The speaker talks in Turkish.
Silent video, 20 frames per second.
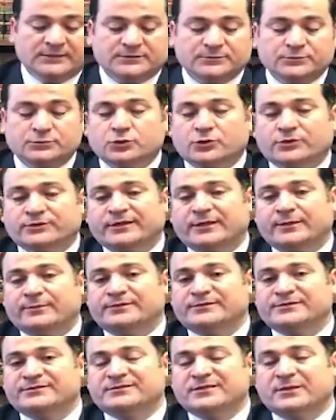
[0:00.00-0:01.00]
Şimdi şöyle
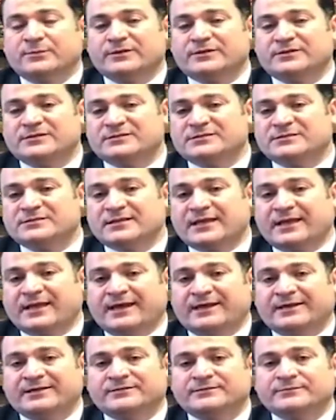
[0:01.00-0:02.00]
diyebiliriz. Tabii ki siz
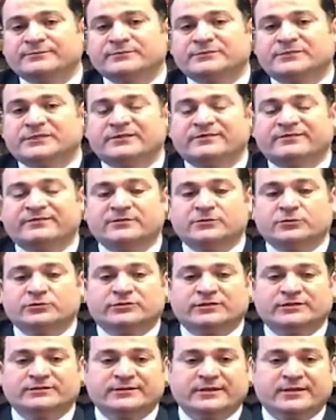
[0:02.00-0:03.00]
eğer DV
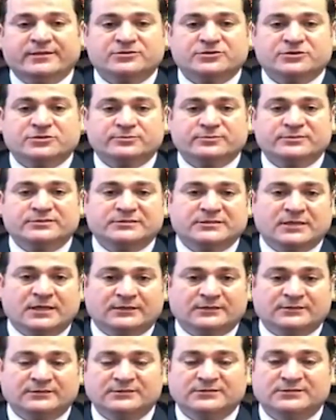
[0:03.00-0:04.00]
loteriden çıkmışsa
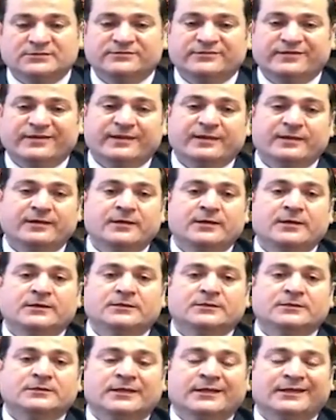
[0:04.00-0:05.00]
hakkınız ve
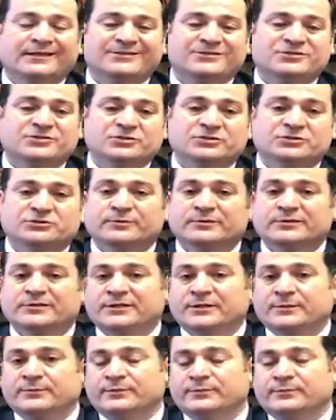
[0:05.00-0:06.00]
gerekli
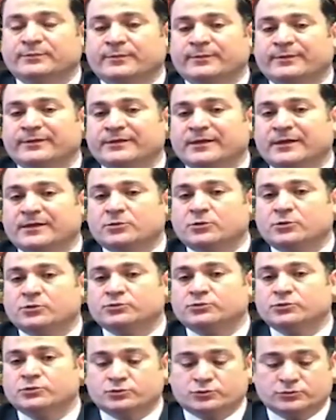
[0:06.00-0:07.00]
çalışmaları yapıp Amerikan
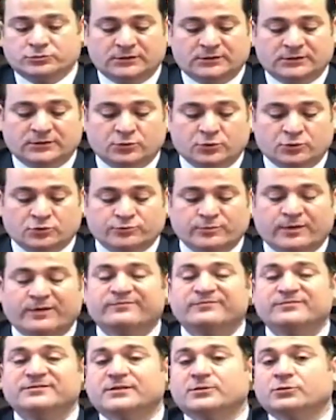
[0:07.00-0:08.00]
konsolosluğundaki
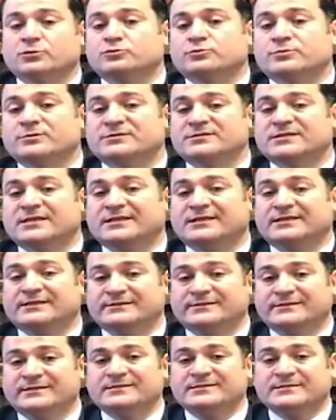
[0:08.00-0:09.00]
göçmen vize görüşmesine
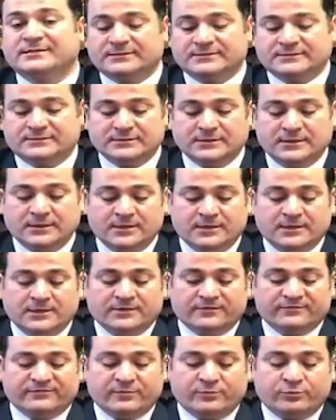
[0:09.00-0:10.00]
girdiyseniz
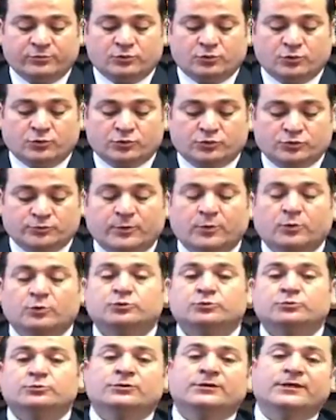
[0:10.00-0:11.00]
ve bu görüşme
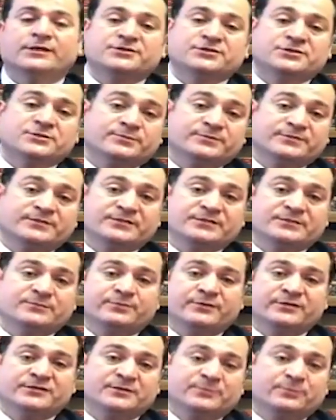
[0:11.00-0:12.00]
olumlu geçip sizin
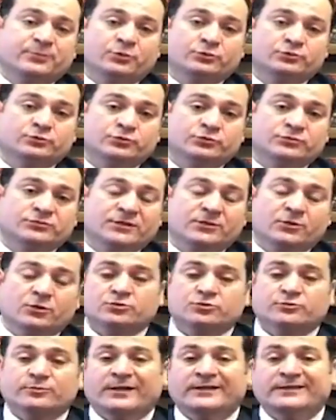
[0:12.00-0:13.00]
pasaportunuza
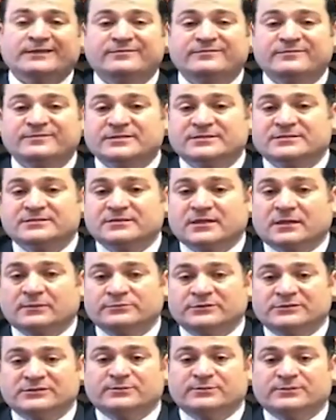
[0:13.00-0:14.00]
göçmenlik vizesi
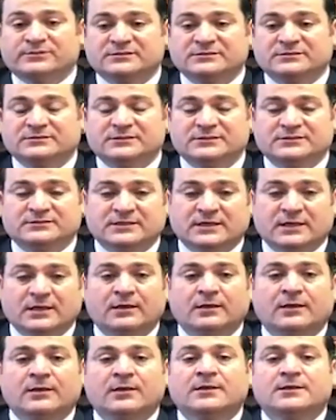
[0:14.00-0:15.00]
damgası basıldıysa
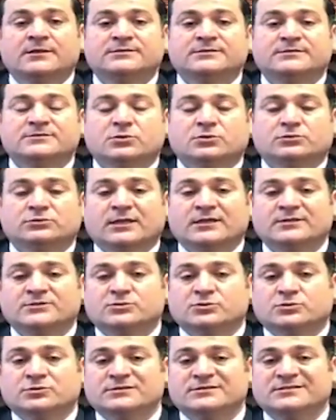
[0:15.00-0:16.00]
siz ondan
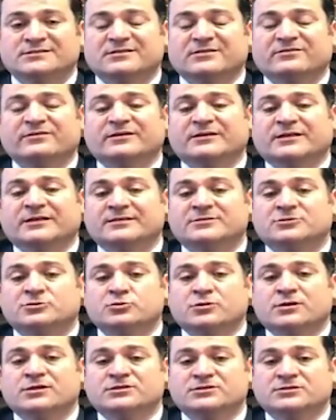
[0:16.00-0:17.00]
sonra size verilen
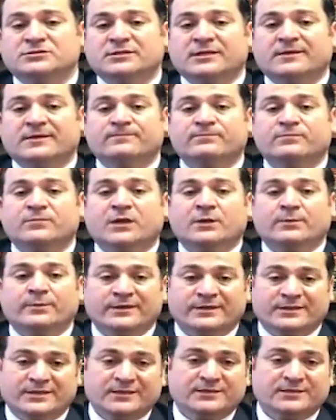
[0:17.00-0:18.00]
süre içinde
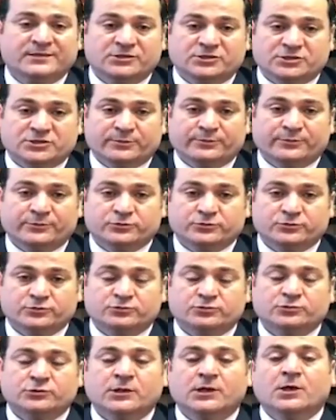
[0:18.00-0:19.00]
Amerika'ya giriş
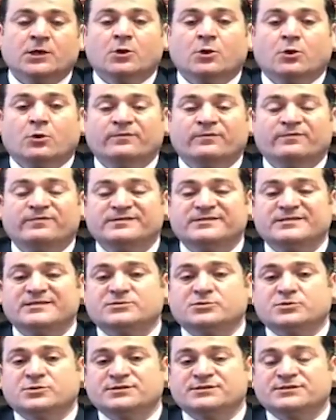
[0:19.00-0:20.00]
yapıyorsunuz. O vize
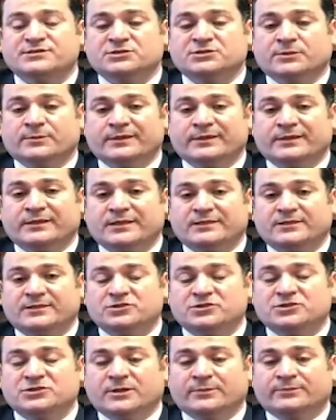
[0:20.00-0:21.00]
süresince Amerika'ya
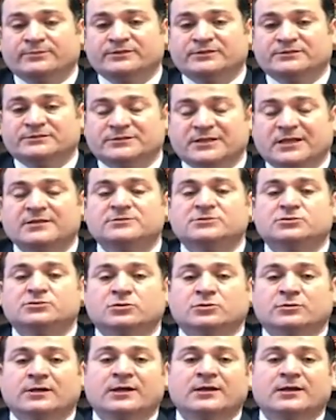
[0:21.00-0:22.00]
giriş yaptıktan
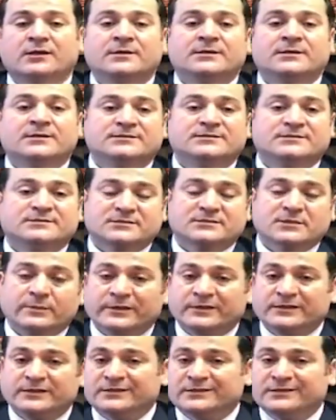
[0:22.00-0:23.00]
sonra sizin
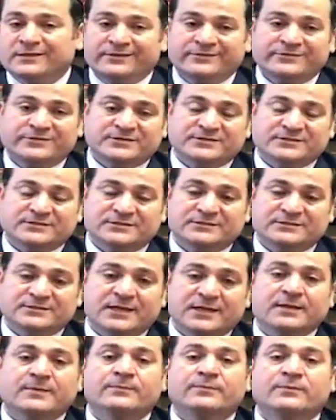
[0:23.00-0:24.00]
Amerika'daki
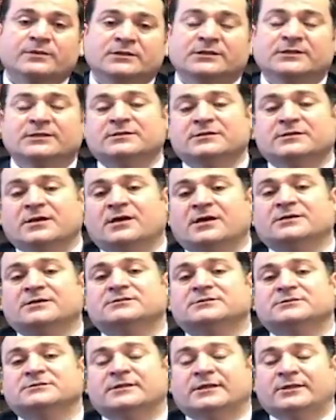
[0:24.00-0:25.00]
adresinize green
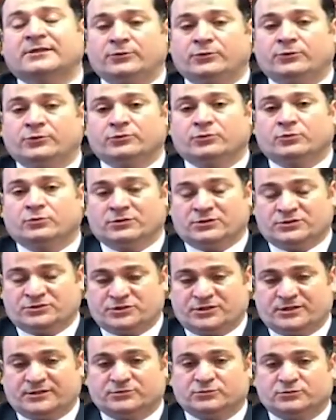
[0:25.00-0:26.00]
card geliyor
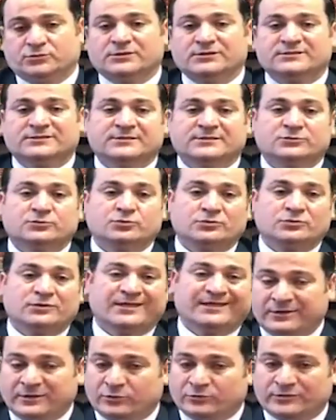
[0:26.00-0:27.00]
olacak. Dolayısıyla
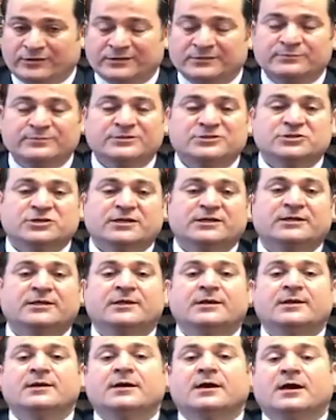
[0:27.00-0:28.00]
Türkiye'ye gönderilmeyecek.
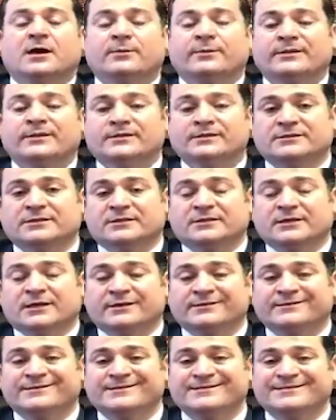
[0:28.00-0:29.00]
Amerika'daki
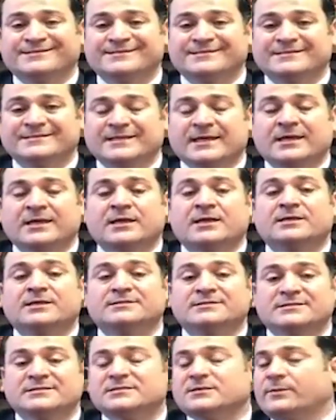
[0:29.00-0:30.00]
adresinize
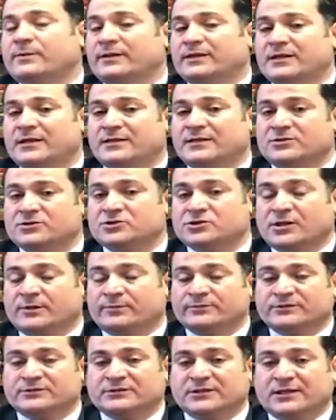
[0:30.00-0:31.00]
siz Amerika'ya giriş
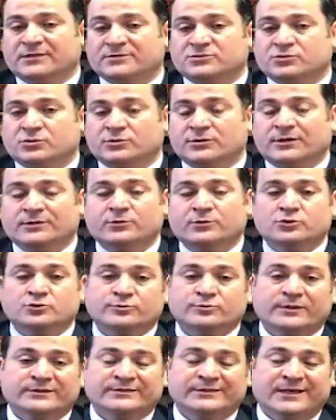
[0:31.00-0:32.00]
yaptıktan sonra
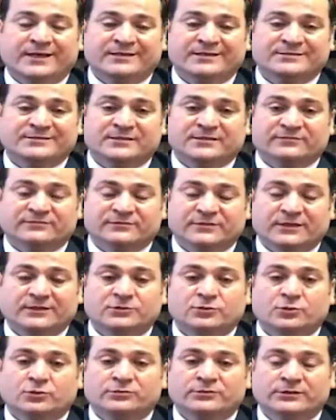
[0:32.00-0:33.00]
göçmen dairesi
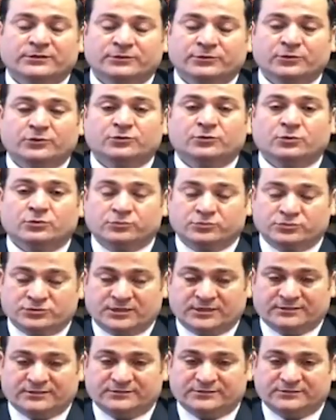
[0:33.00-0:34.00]
tarafından gönderiliyor
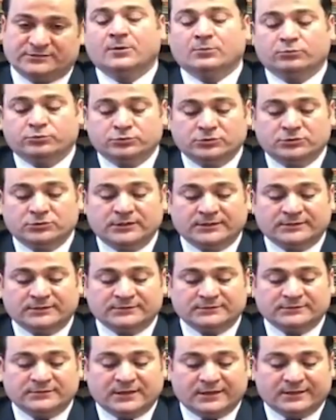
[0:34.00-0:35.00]
olacaktır. Bunun
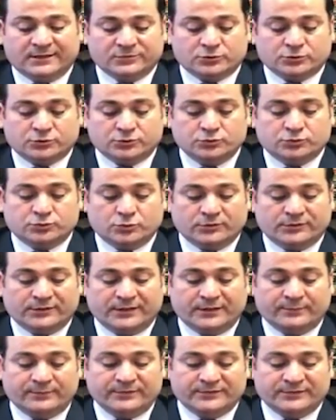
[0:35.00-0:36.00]
yanında şunu
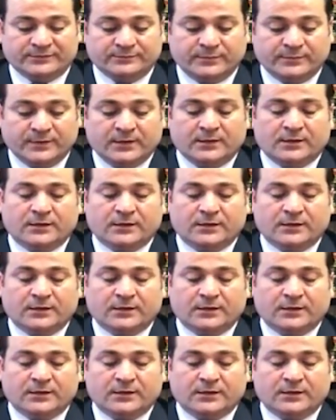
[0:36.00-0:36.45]
söyleyebilirim.